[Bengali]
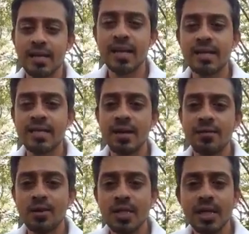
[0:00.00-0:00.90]
দেখেছিলাম
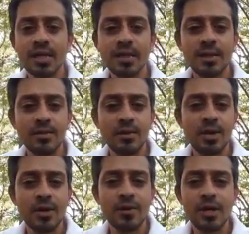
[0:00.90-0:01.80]
পত্রিকাতে
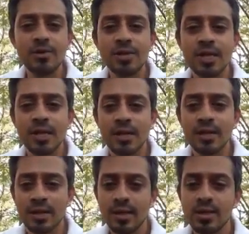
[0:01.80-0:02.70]
অন্যান্য নিউজে
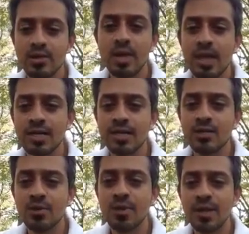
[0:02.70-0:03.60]
কিছু লাশের
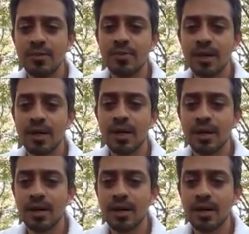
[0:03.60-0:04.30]
ছবি বা